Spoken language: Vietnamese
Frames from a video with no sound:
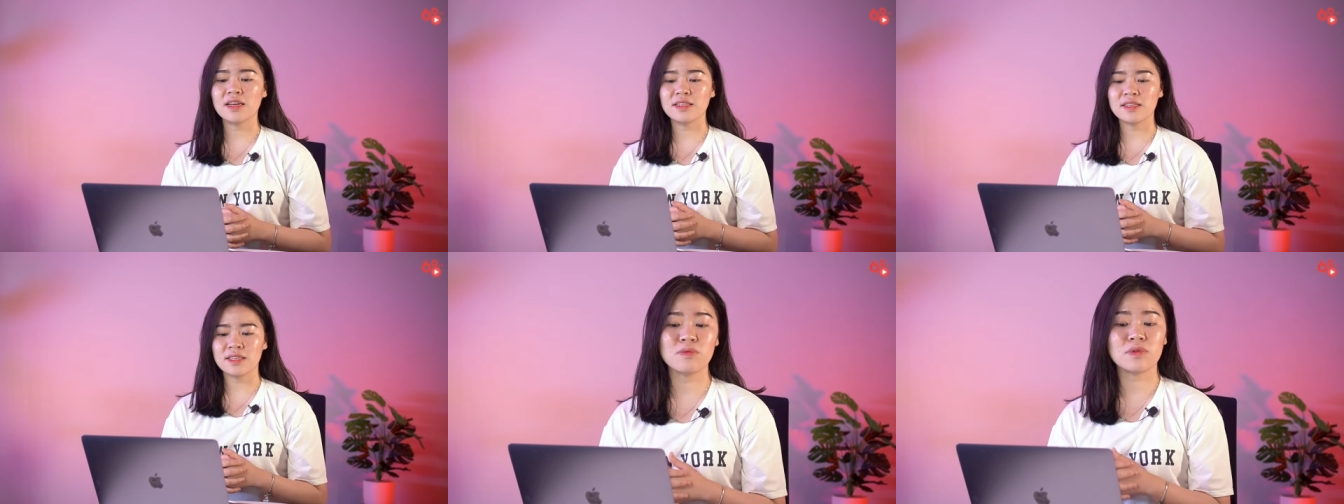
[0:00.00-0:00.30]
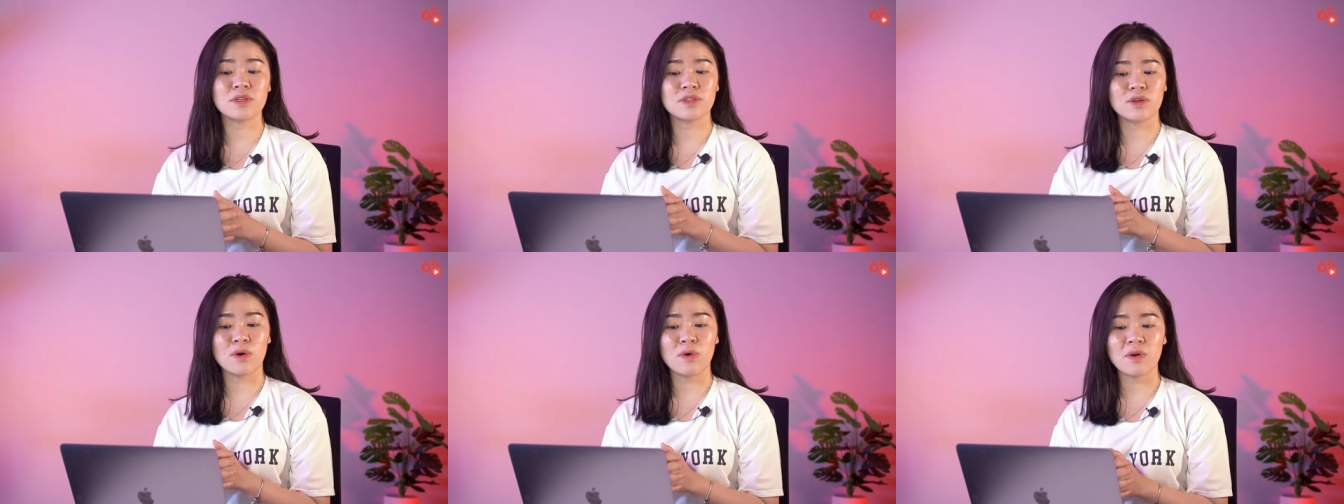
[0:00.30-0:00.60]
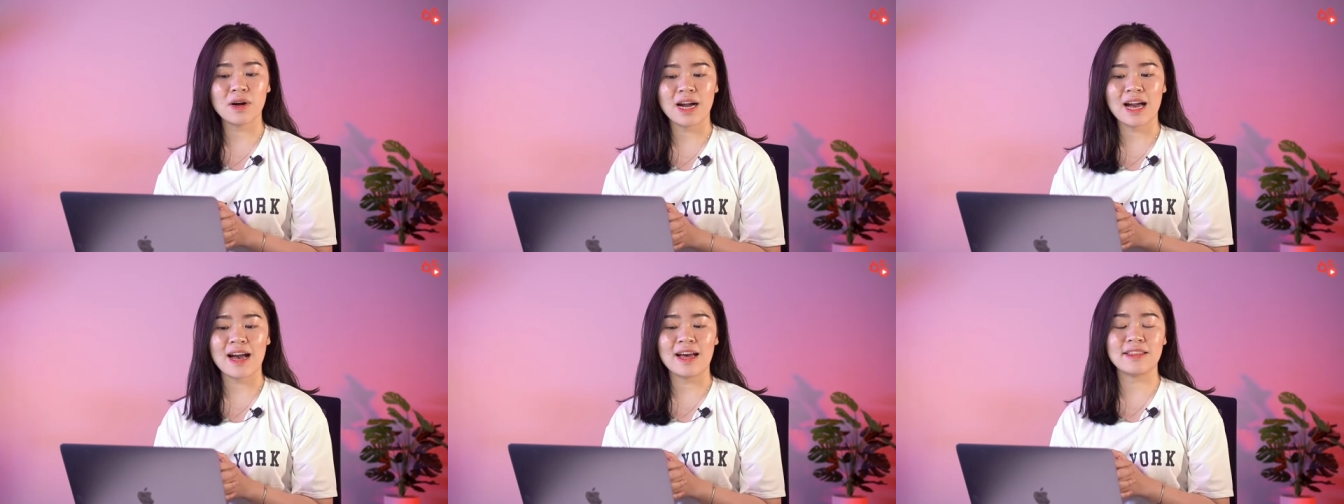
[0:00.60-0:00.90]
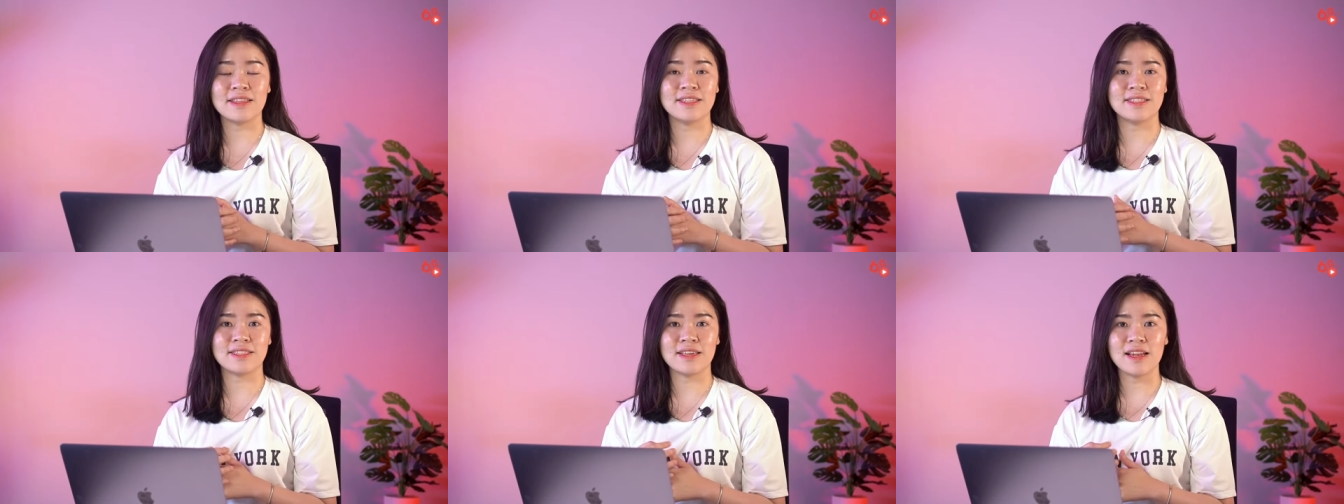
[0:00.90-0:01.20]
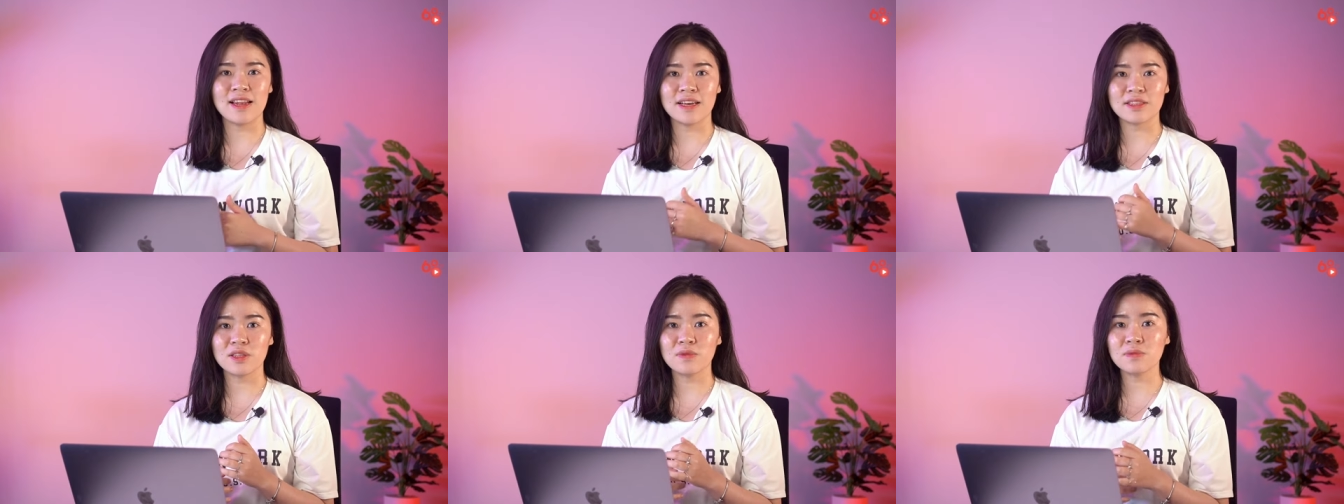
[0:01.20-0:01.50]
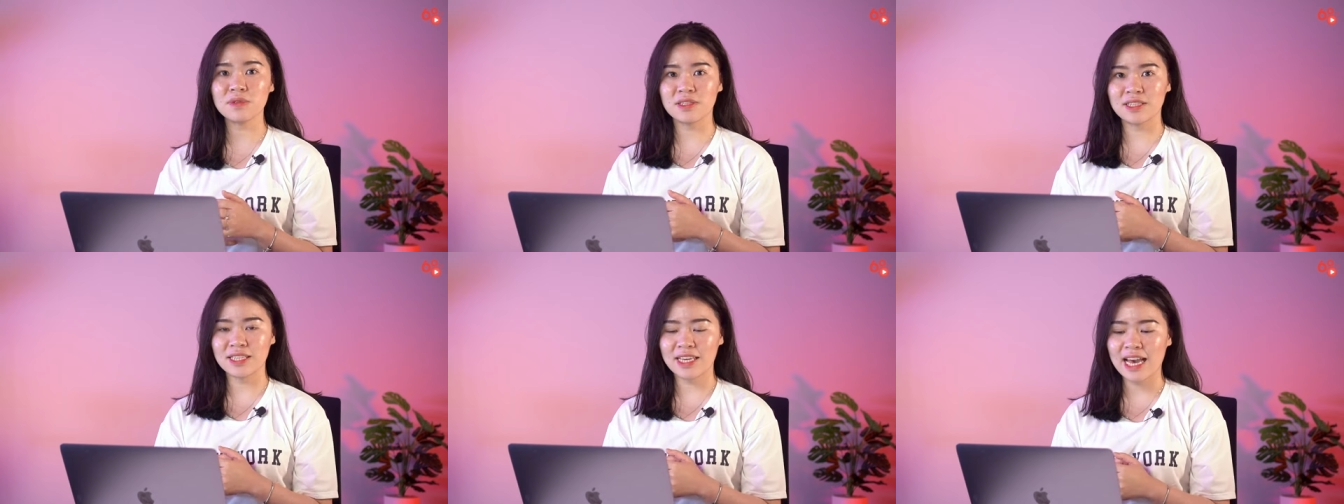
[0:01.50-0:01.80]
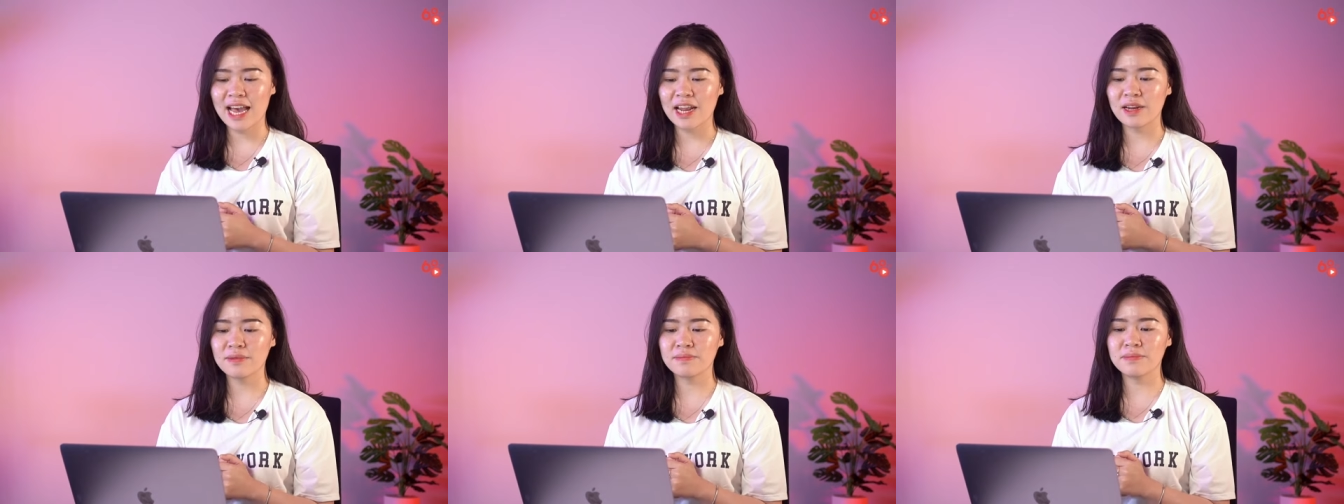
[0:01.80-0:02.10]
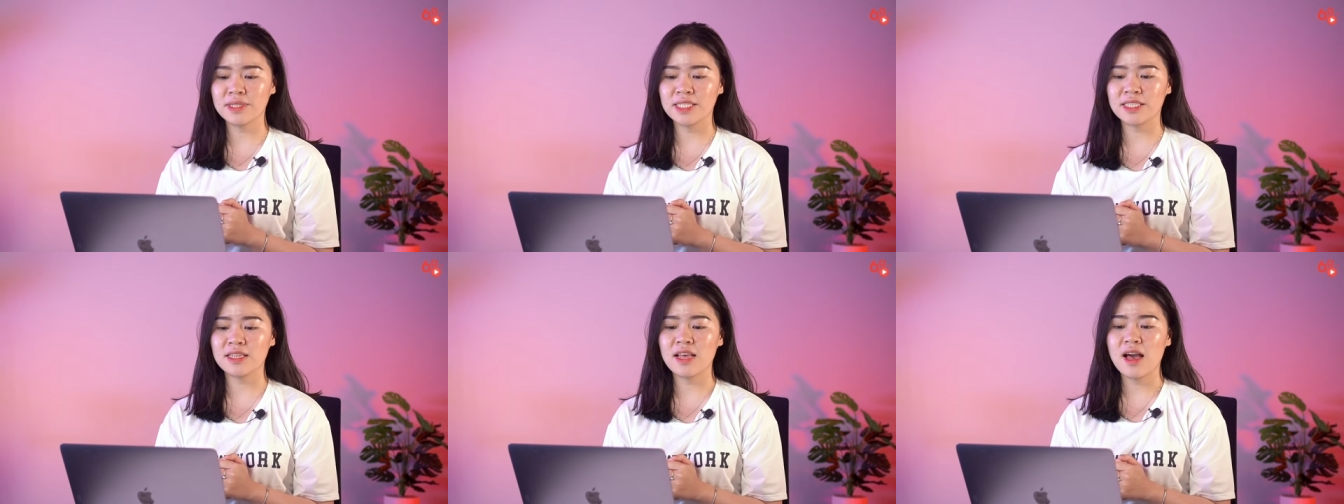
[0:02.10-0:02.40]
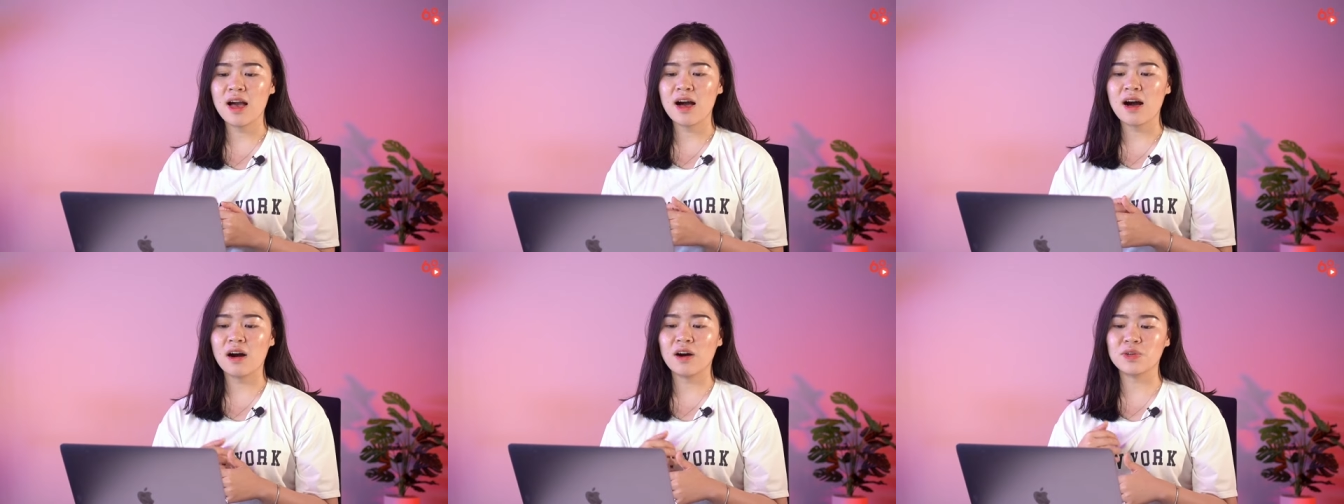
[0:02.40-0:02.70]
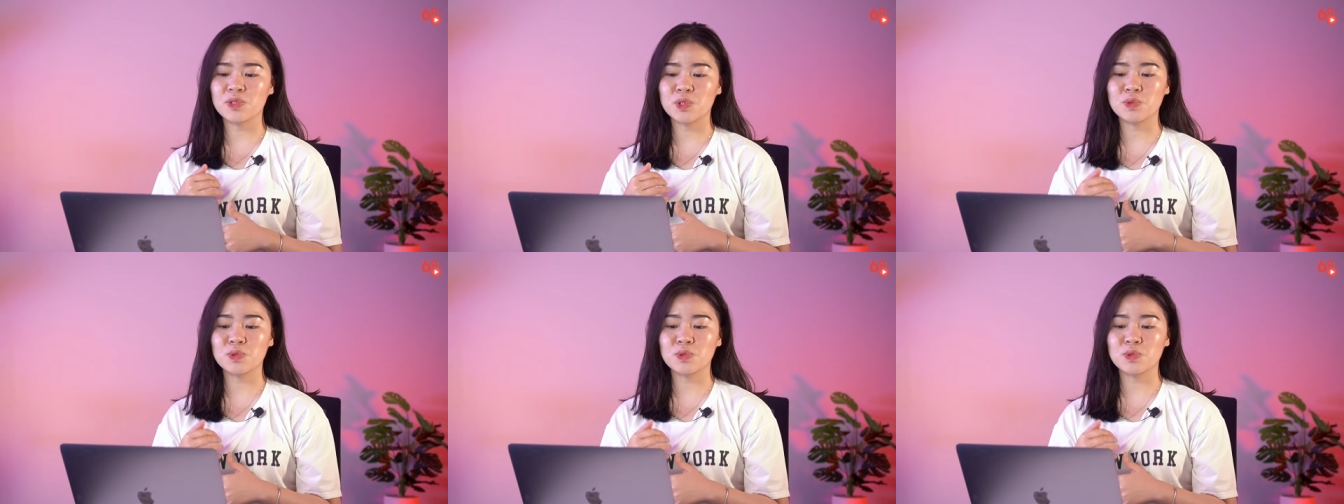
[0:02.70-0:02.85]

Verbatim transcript: token Oka thì sẽ là token government ở ờ,